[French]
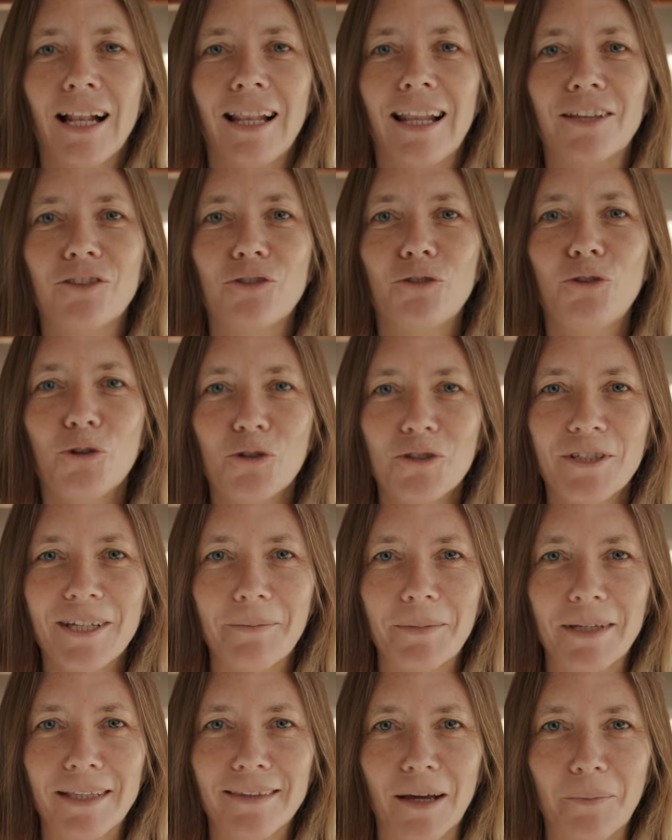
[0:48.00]
La
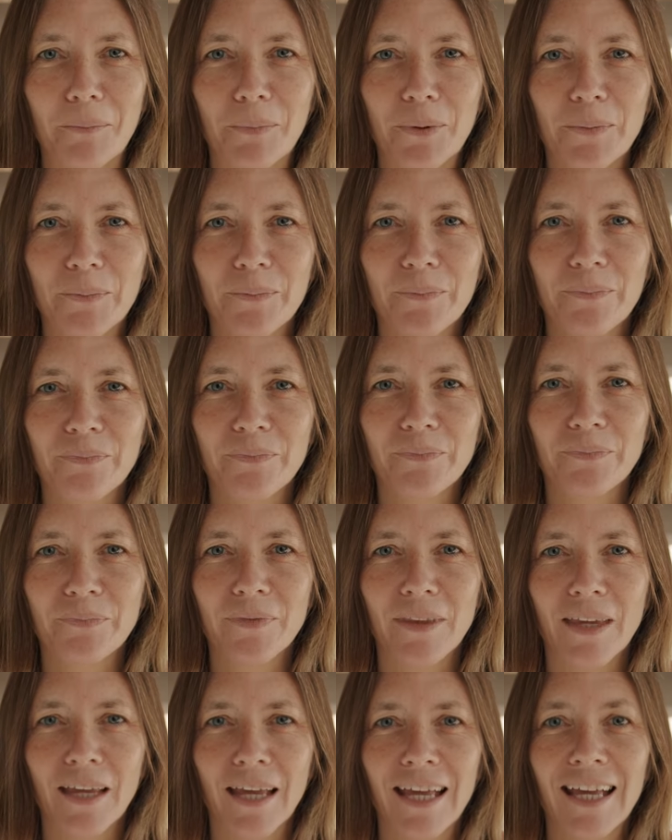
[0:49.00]
deuxième étape,
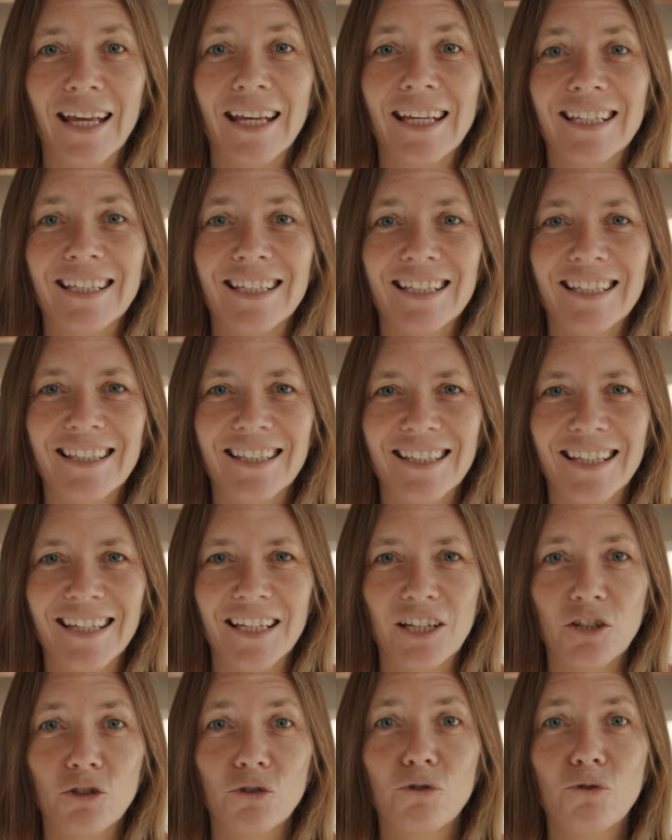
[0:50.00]

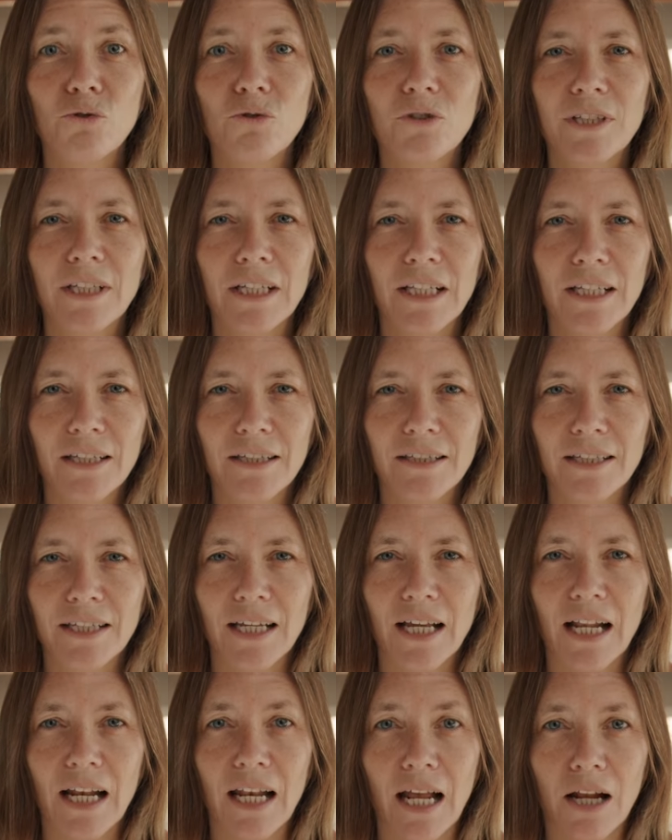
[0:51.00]
c'est
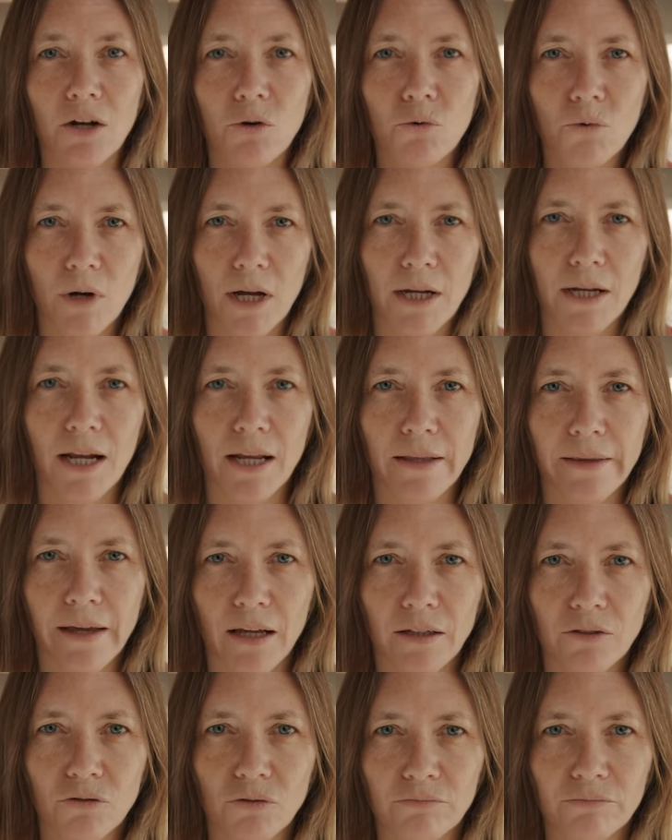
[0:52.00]
d'utiliser la loi de
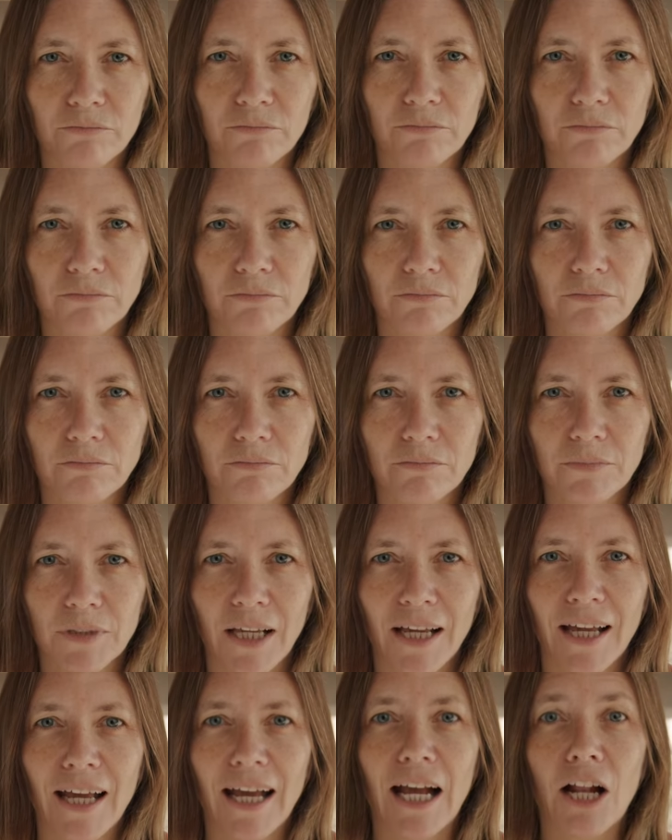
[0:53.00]
l'attraction.
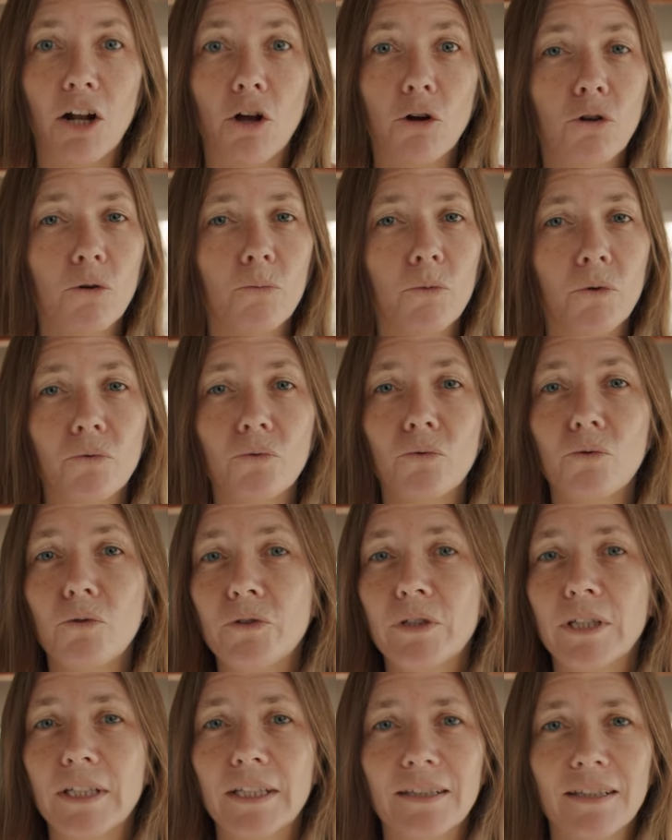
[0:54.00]
Alors, comment vous
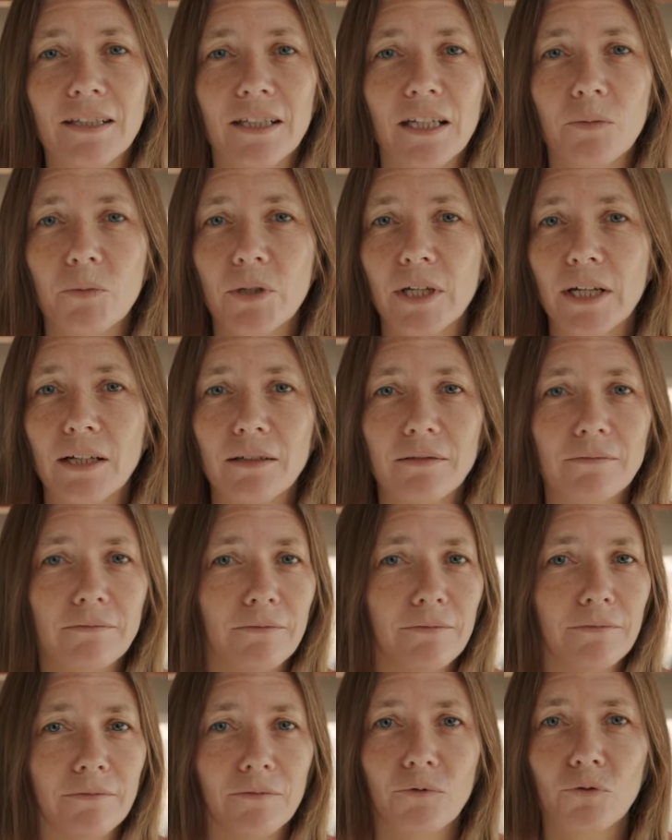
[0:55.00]
l'utilisez Eh bien,
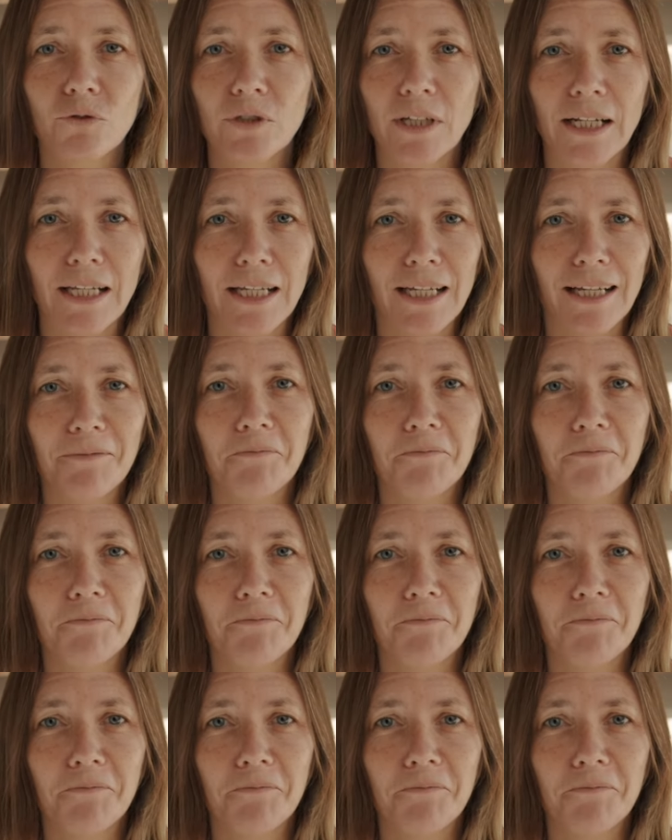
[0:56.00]
vous allez